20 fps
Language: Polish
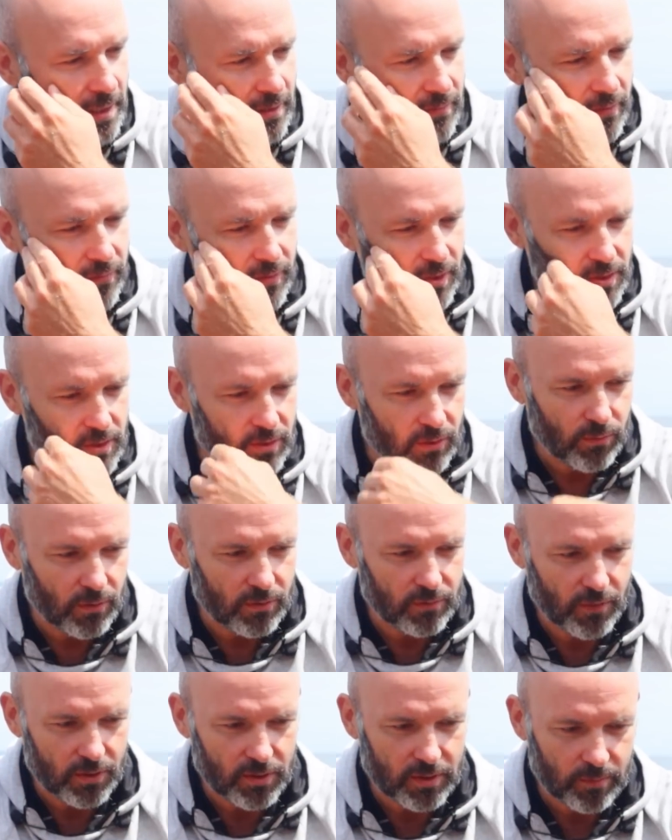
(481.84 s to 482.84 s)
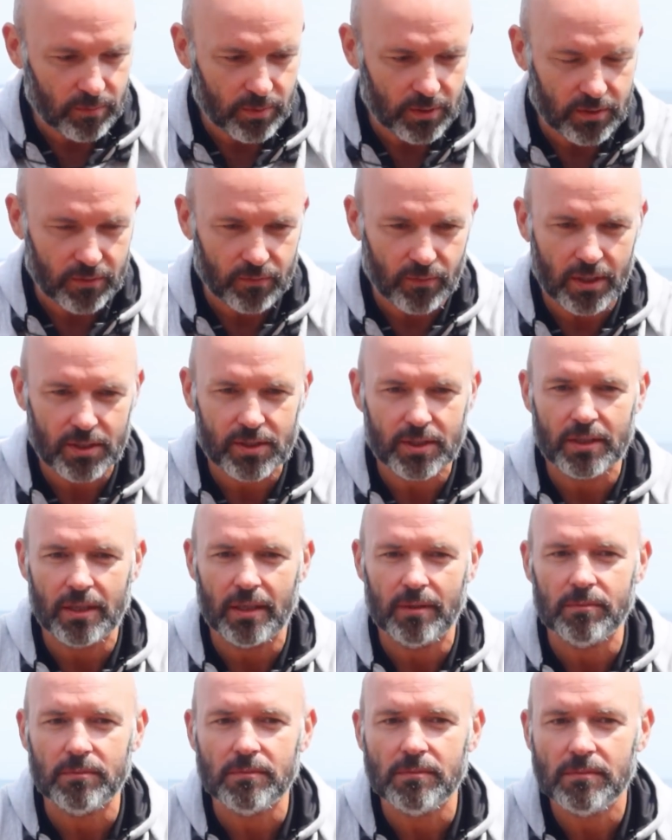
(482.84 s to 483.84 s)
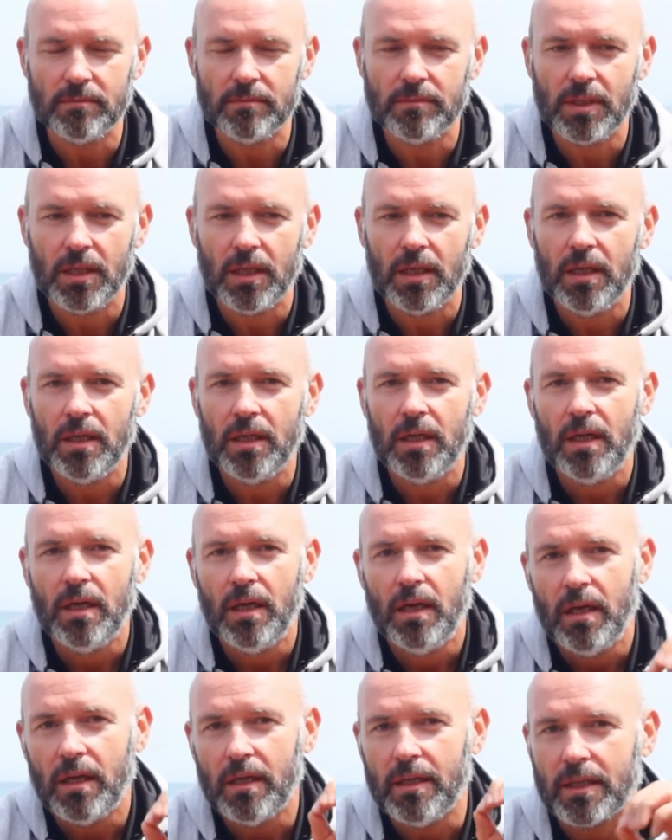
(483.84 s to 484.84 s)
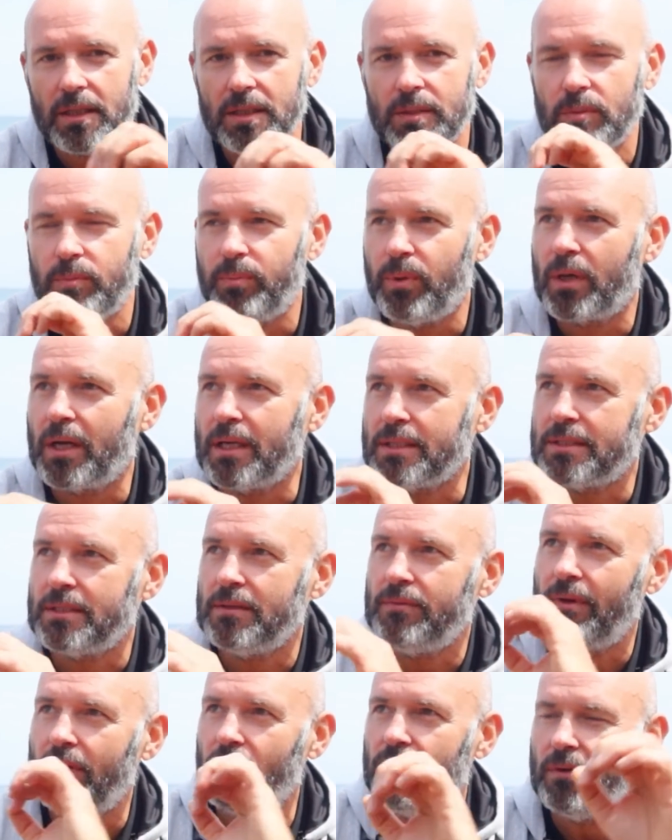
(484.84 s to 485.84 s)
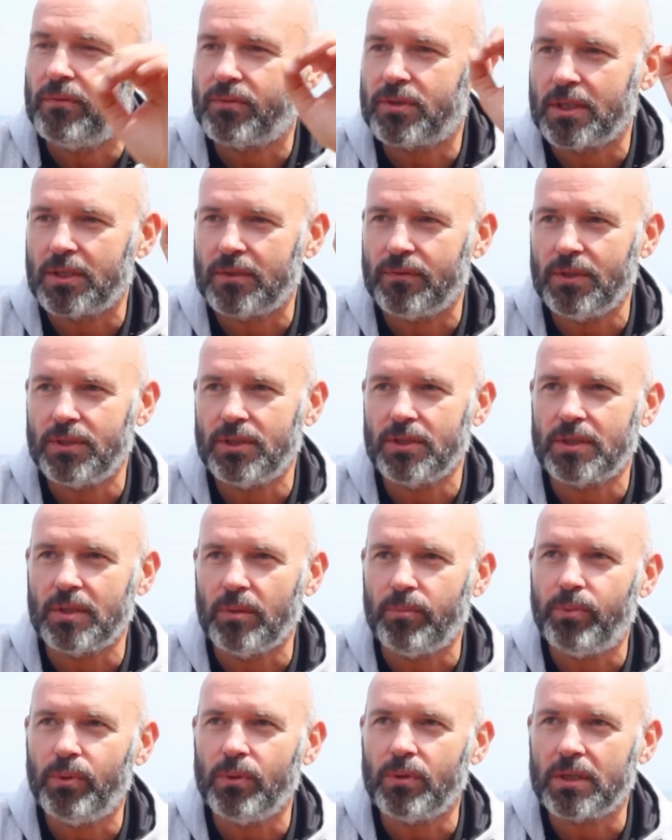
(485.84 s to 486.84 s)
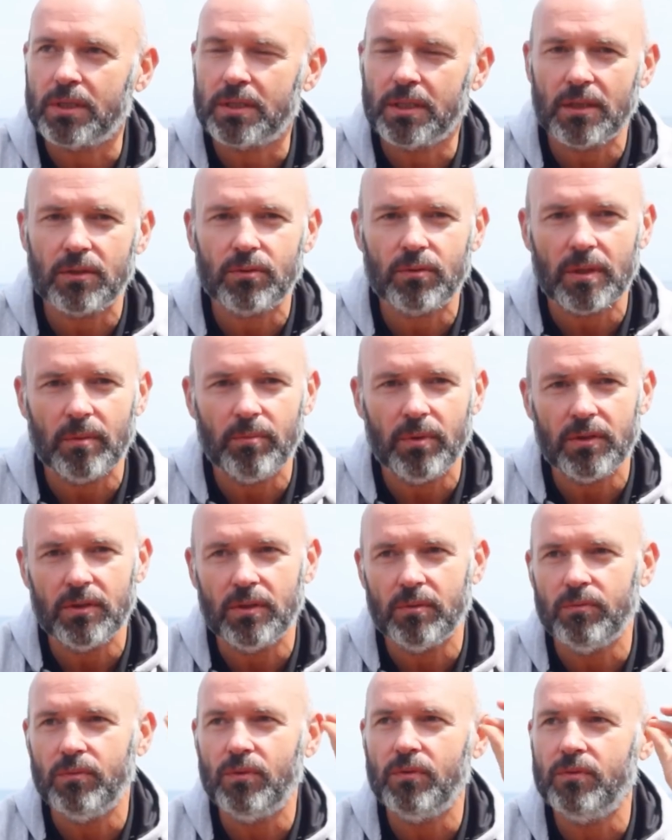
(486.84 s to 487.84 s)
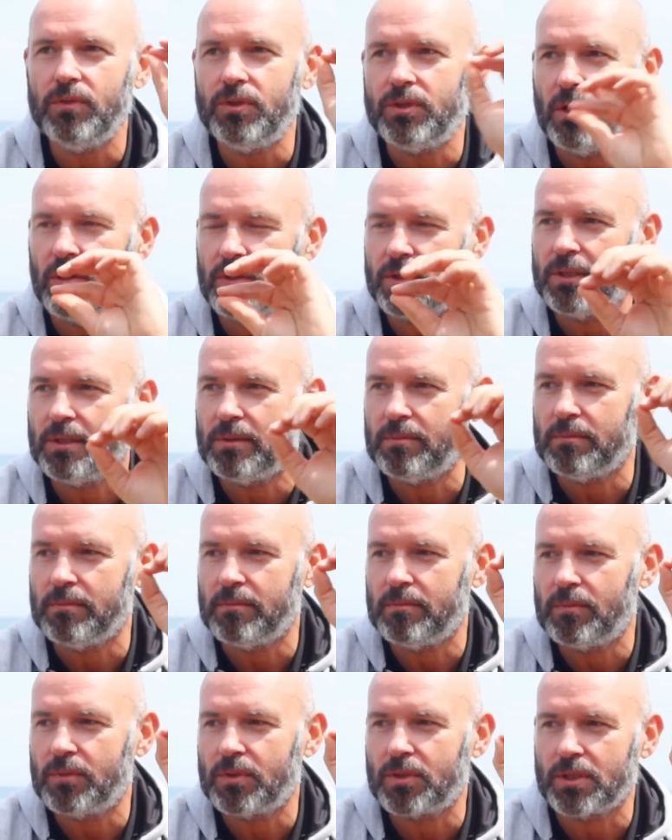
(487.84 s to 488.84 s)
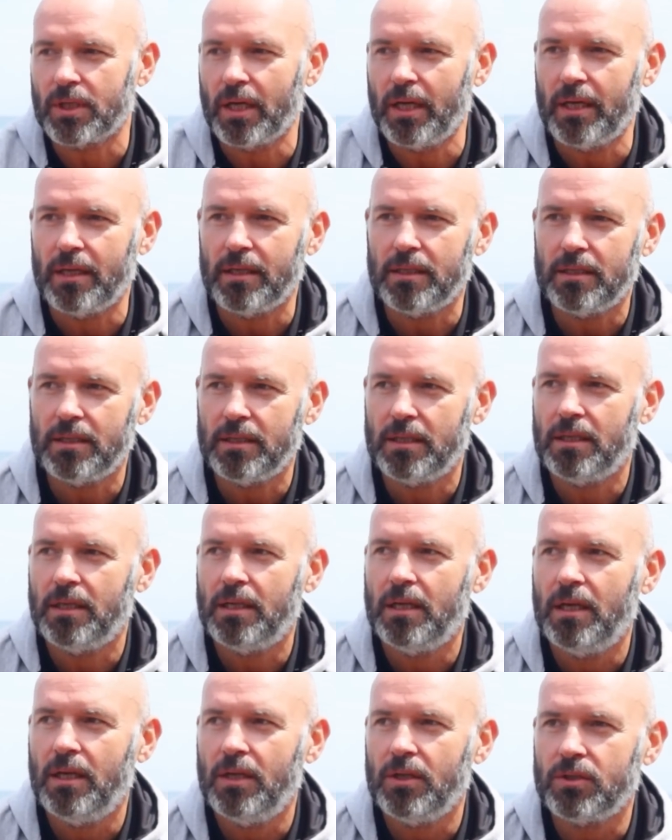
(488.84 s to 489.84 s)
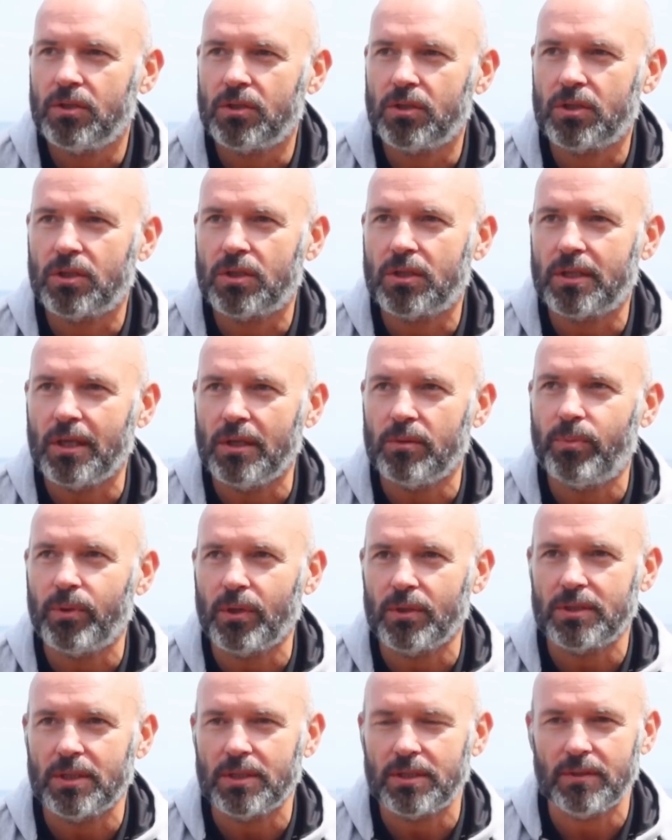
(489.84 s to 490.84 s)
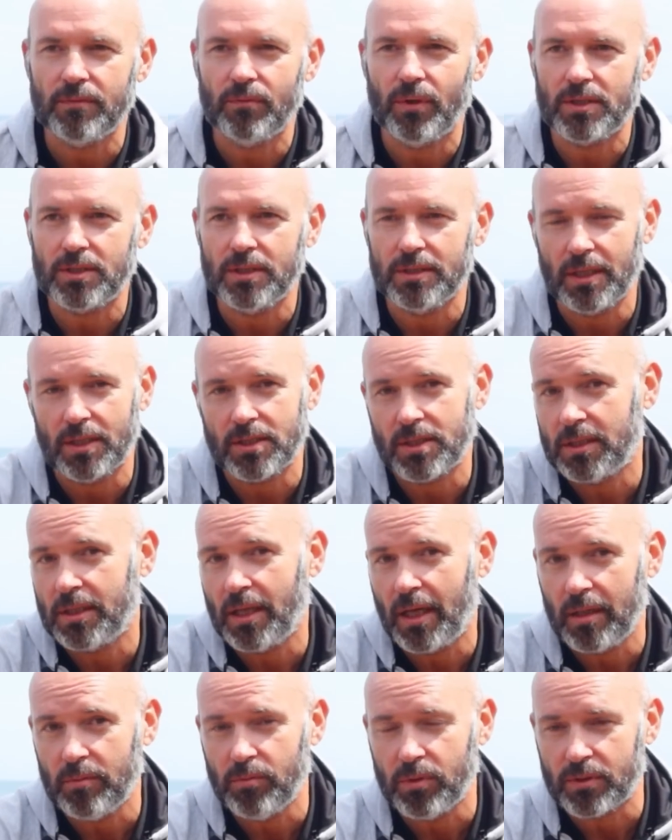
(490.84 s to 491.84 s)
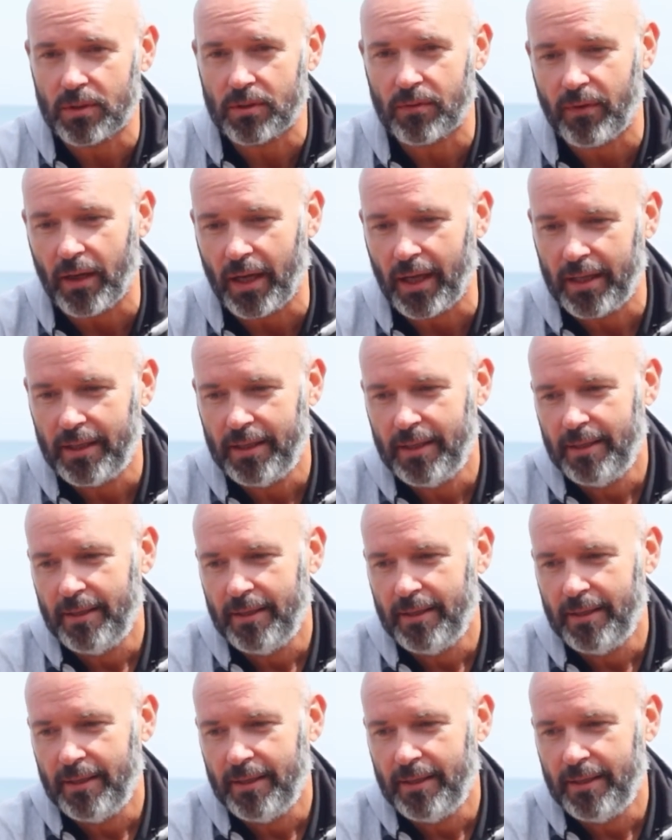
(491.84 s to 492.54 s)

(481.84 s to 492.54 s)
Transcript: ten wewnętrzny głos właśnie, będzie właśnie nam jak gdyby pokazywał we wszechświecie te punkty, które będą mówić o tym, że ten proces się właśnie zaczyna albo trwa.